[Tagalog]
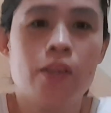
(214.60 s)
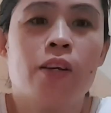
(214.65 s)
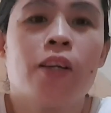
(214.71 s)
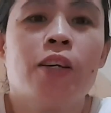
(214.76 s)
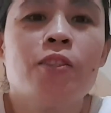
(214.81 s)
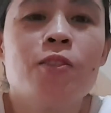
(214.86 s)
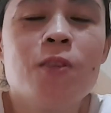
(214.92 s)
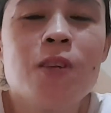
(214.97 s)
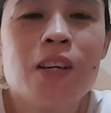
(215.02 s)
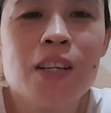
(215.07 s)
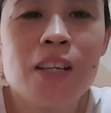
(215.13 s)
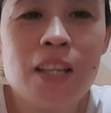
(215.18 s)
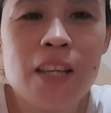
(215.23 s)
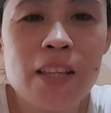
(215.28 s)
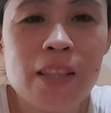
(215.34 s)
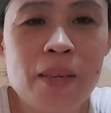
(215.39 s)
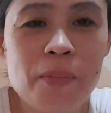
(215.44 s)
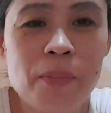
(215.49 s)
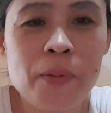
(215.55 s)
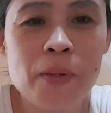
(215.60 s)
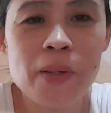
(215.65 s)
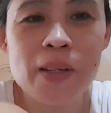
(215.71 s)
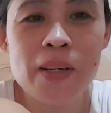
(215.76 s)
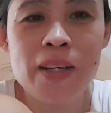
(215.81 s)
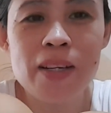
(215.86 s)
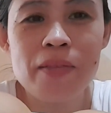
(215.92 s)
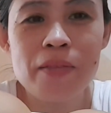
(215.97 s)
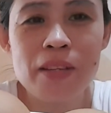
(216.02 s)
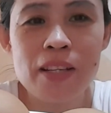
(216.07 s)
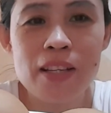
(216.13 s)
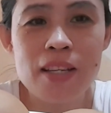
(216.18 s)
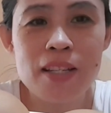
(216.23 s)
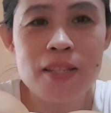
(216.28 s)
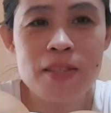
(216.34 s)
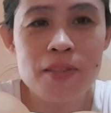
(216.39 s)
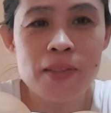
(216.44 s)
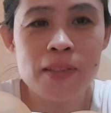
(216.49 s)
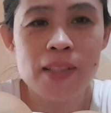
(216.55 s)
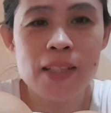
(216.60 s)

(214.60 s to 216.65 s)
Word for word: Kaso lang ang liit ng burger namin guys. Oh,